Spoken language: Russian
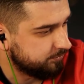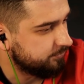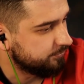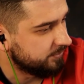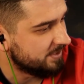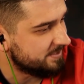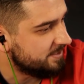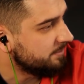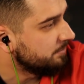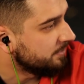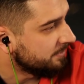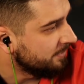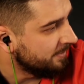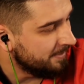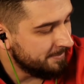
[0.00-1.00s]
на
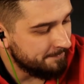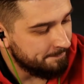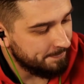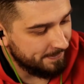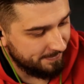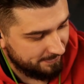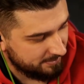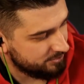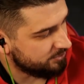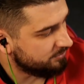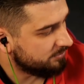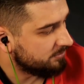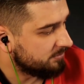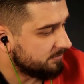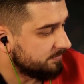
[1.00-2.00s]
стриме. Так
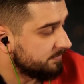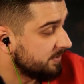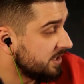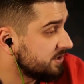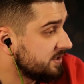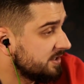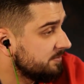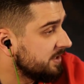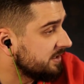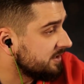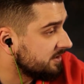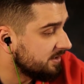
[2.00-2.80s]
что каждый, ребят,